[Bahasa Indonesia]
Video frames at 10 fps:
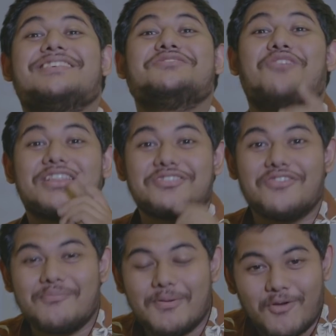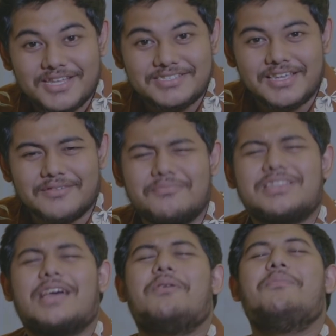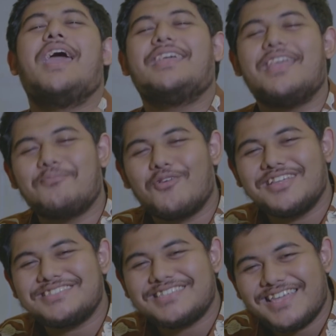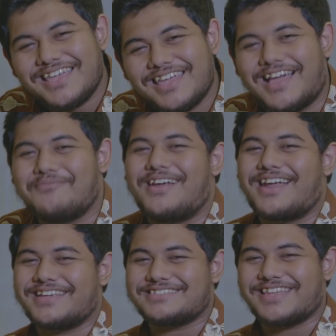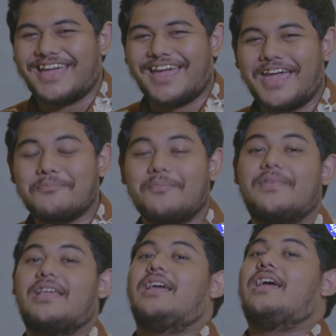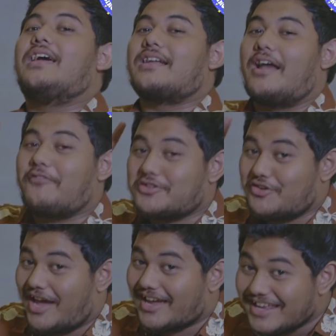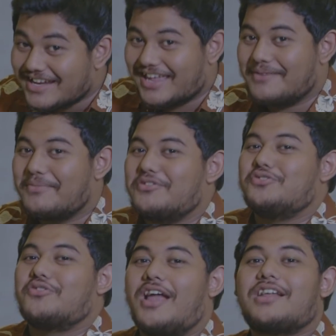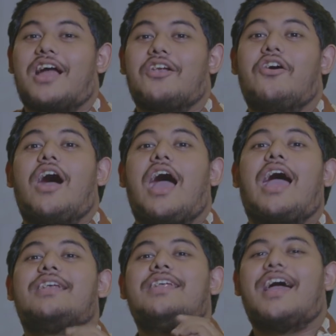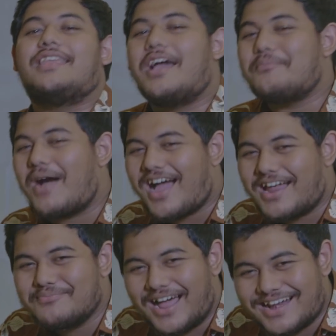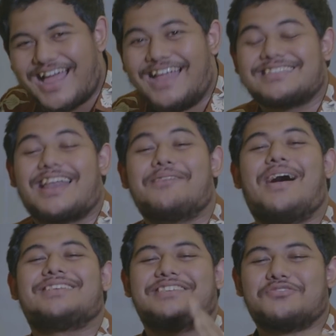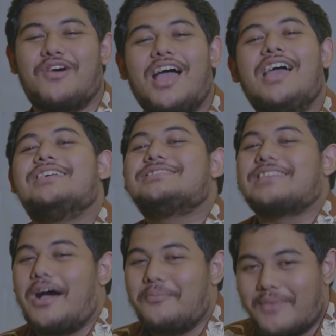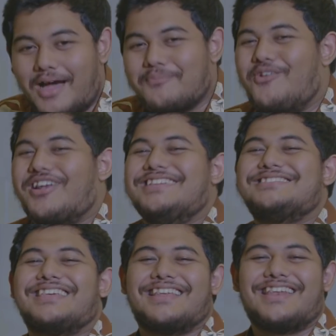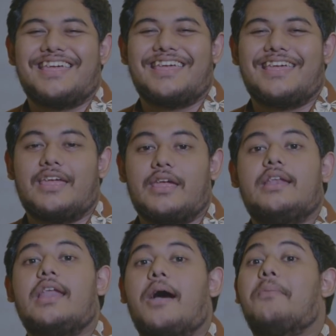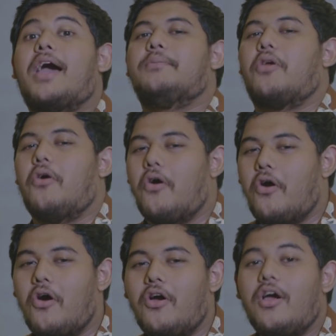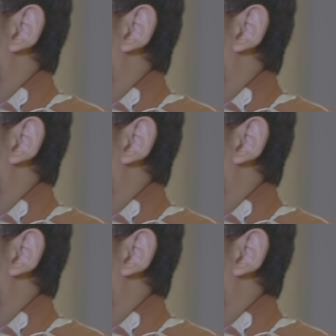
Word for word: sesuatu sama polisi betapa baiknya polisi sama anak STM Nah foto yang ini menunjukkan kalau adanya makan bareng antara mahasiswa sama polisi nih. Damai bro.